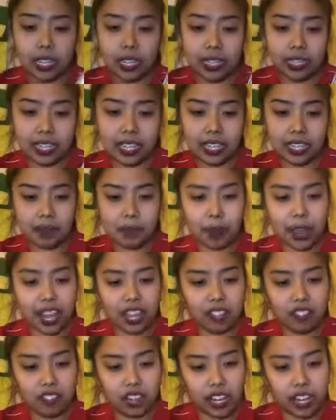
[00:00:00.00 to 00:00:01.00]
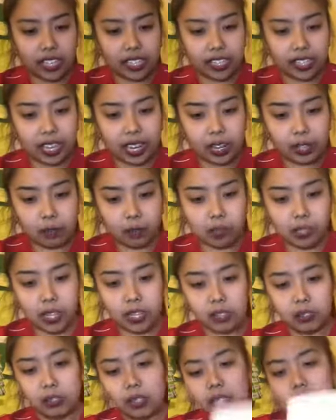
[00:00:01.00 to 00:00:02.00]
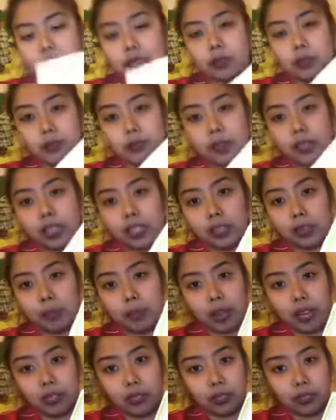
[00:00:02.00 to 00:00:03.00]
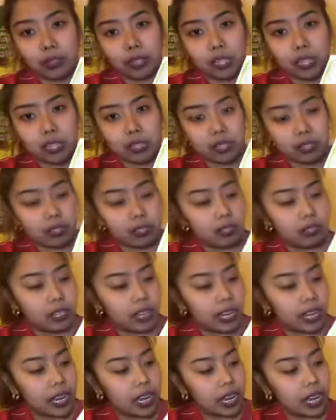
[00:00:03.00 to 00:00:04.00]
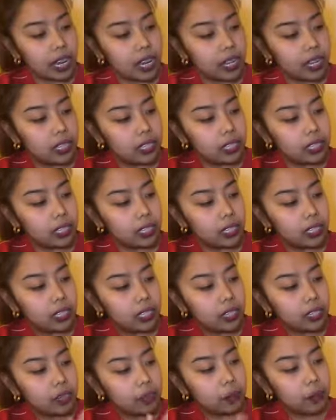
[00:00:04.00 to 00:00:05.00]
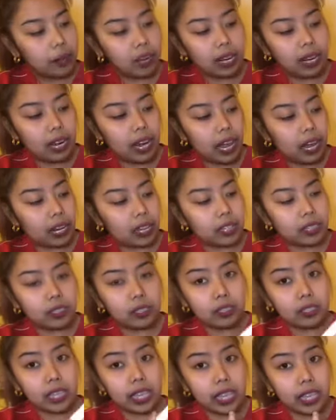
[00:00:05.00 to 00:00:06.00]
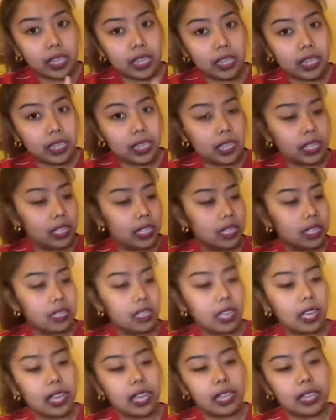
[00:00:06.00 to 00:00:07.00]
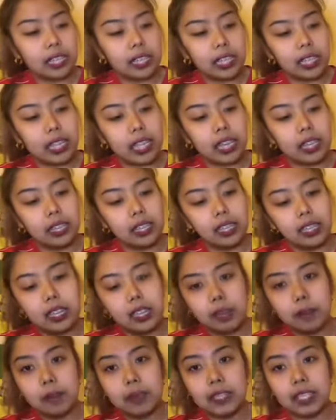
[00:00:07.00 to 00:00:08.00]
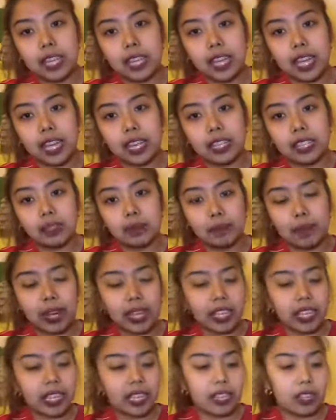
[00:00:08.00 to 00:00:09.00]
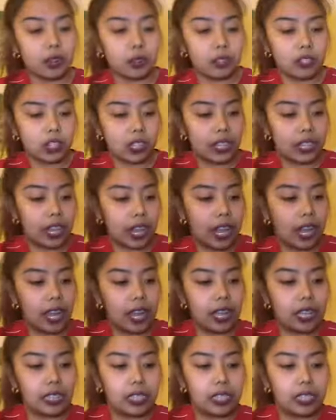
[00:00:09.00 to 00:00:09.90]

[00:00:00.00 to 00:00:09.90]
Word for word: This is my agenda. Kung saan ko isinusulat yung mga duties ko. Ayan. Yung mga lakad ko daily. Ayan, ganyan. Kasi ayan, makikita ko dyan lahat.